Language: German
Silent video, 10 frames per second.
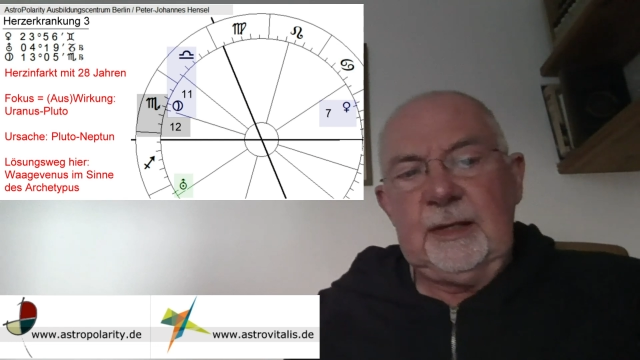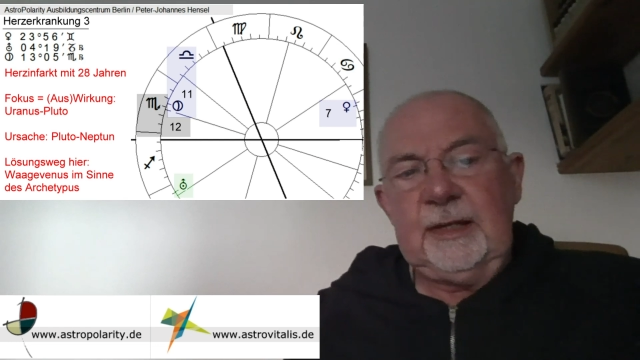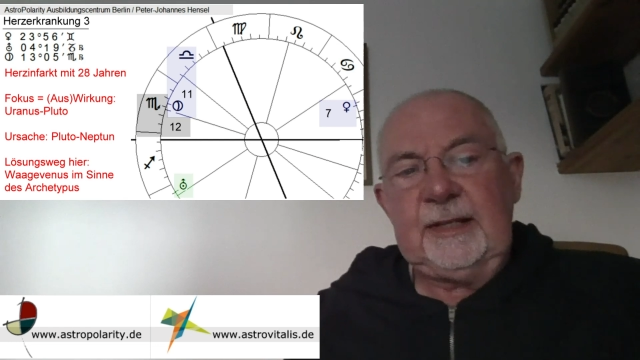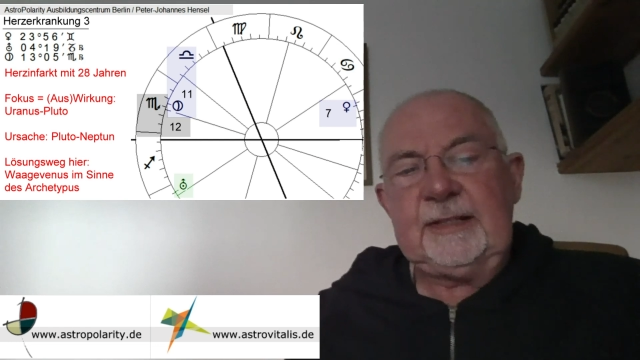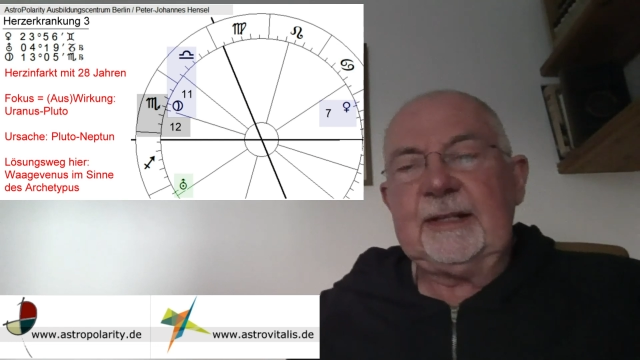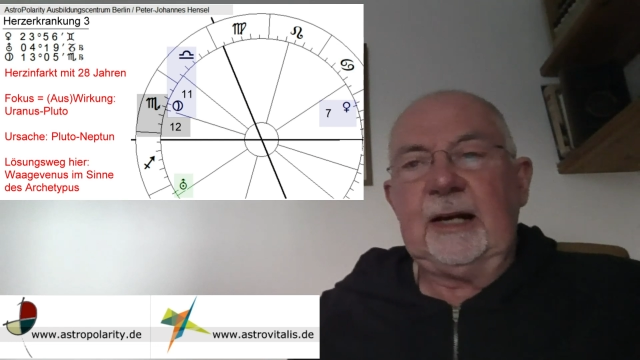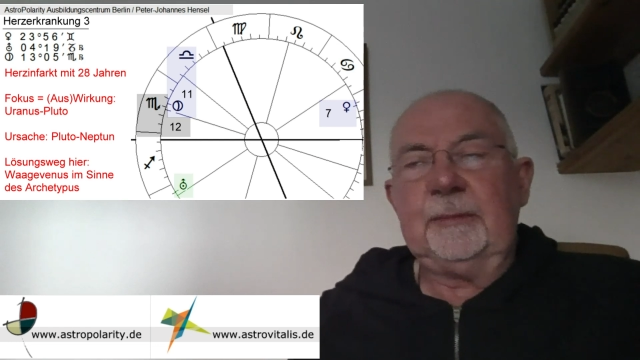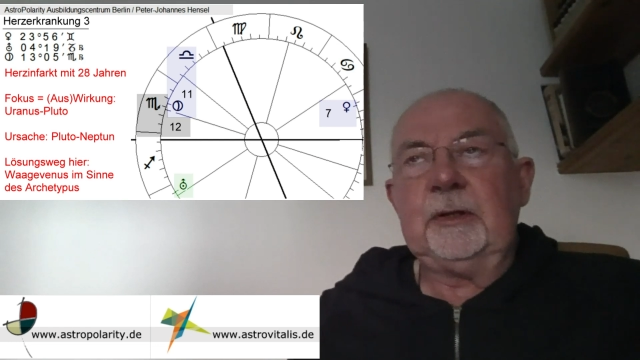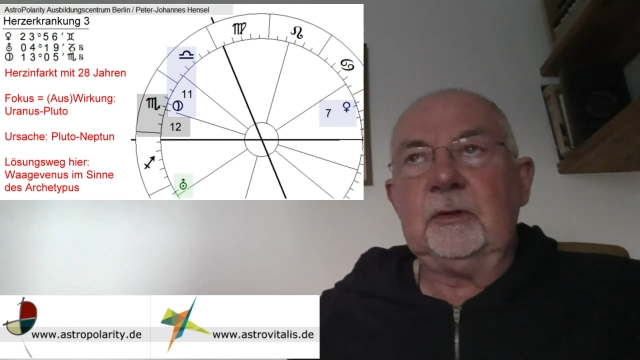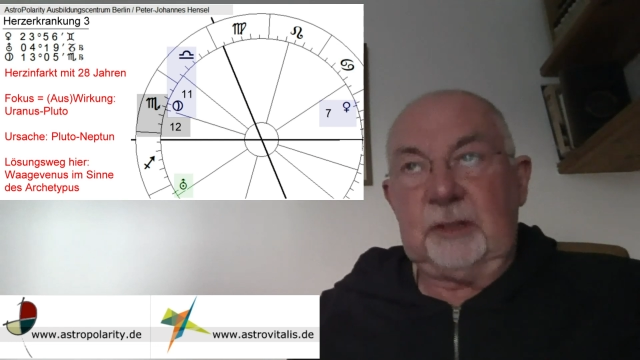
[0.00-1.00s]
ist
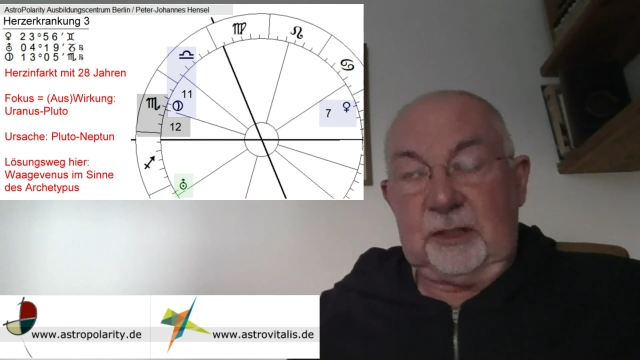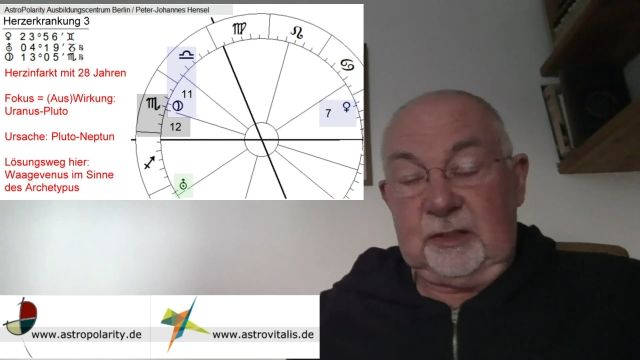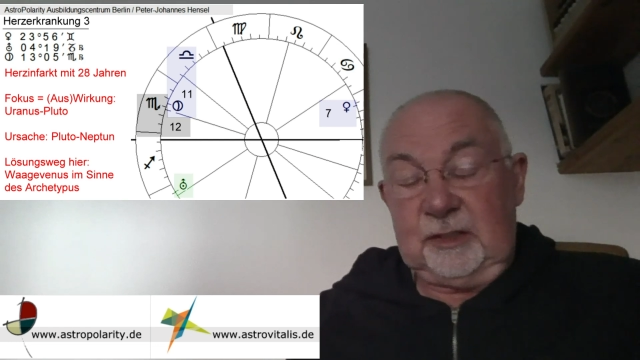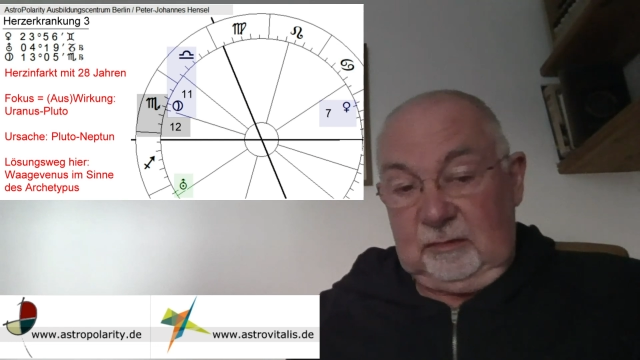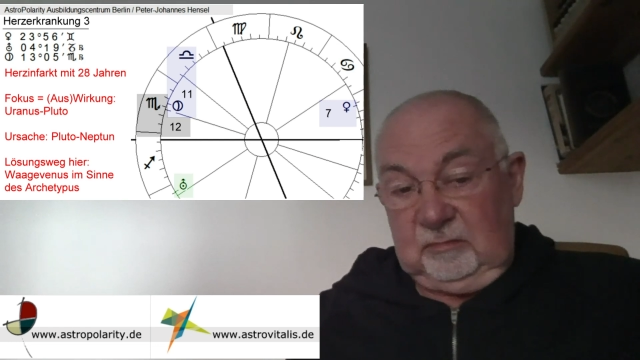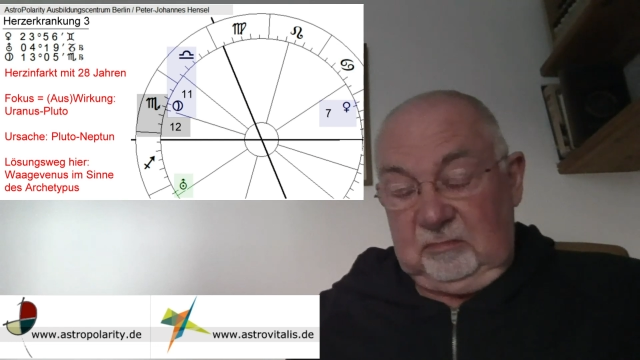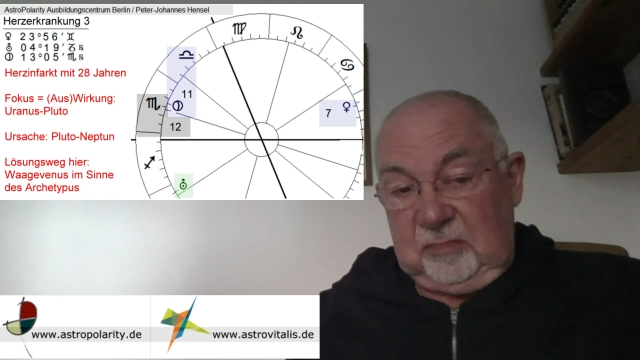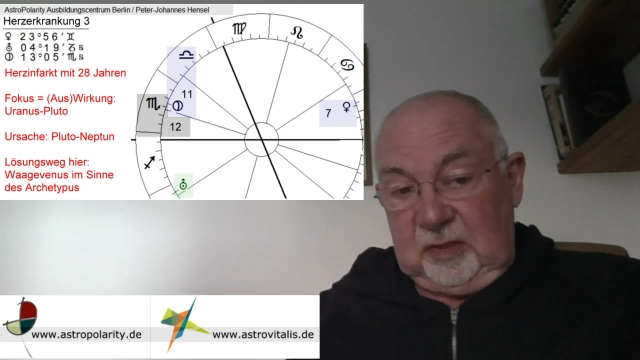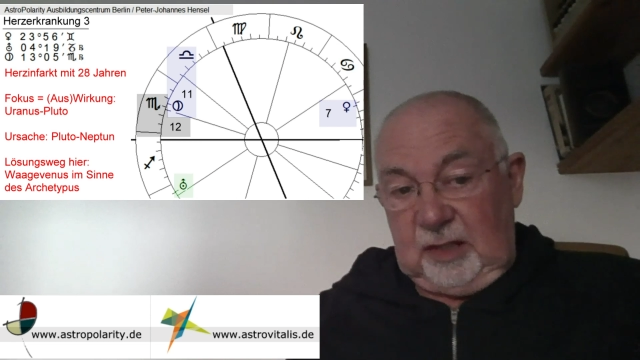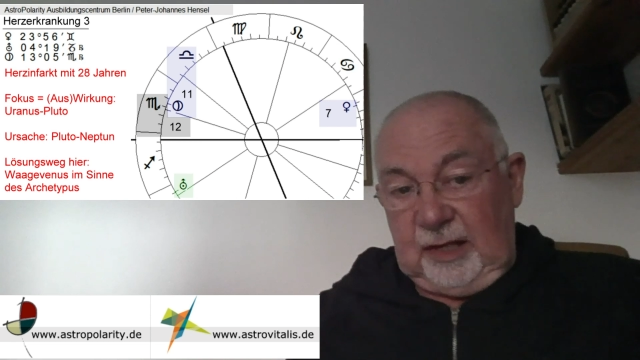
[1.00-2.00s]
aber, und das ist
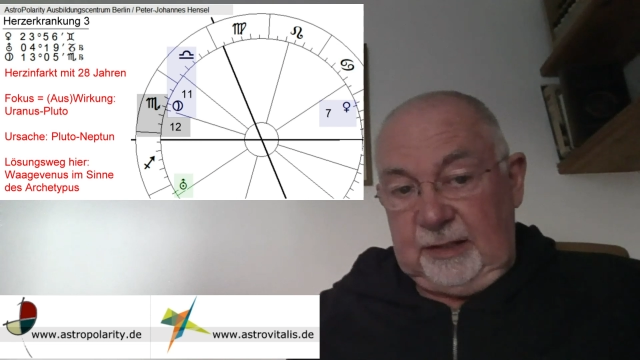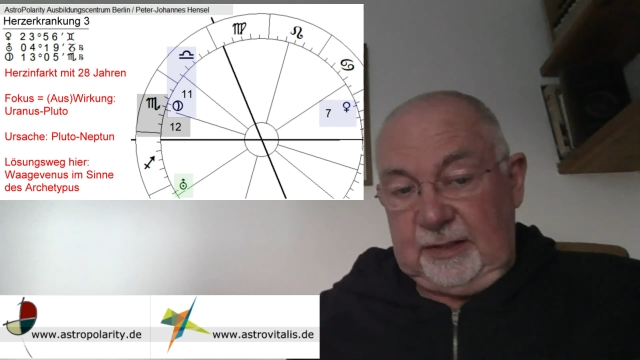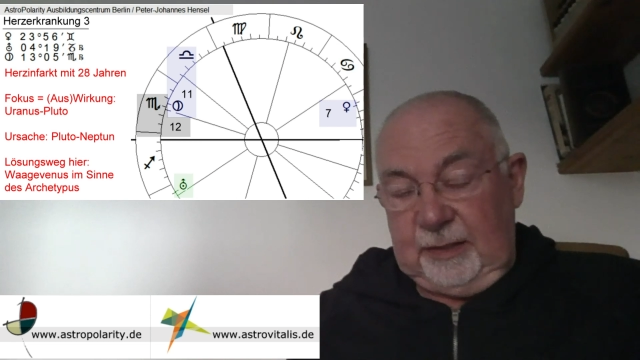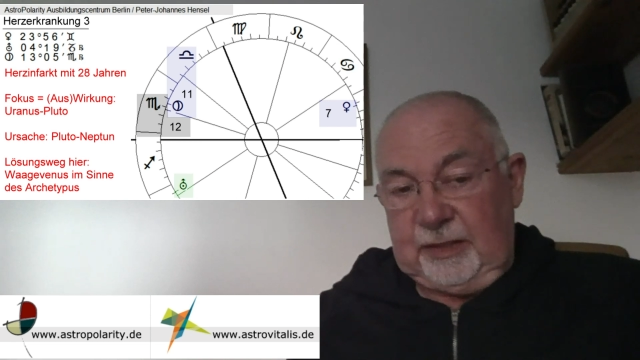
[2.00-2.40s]
eine sehr